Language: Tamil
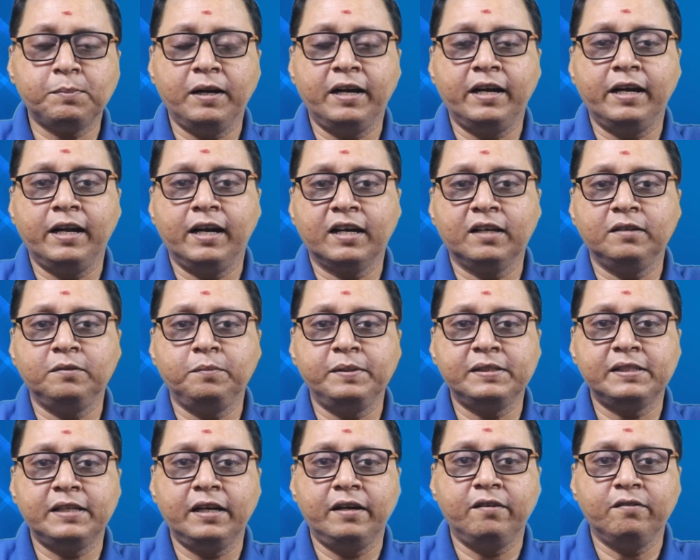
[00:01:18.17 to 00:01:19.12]
பண்ணலாம் இருக்காது
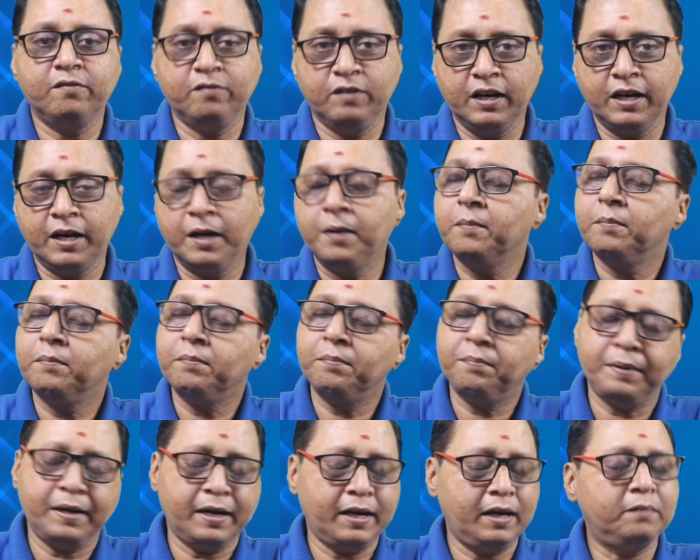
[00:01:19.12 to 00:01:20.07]
பேசுகிறேன் வாங்க
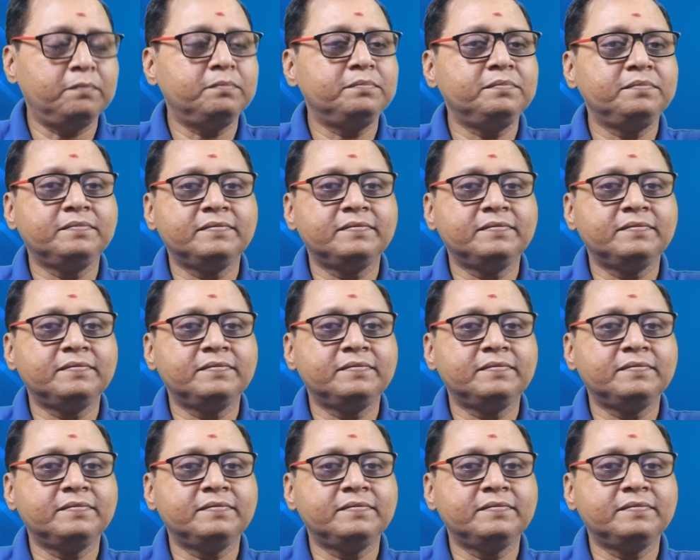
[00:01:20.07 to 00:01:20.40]
பார்க்கலாம்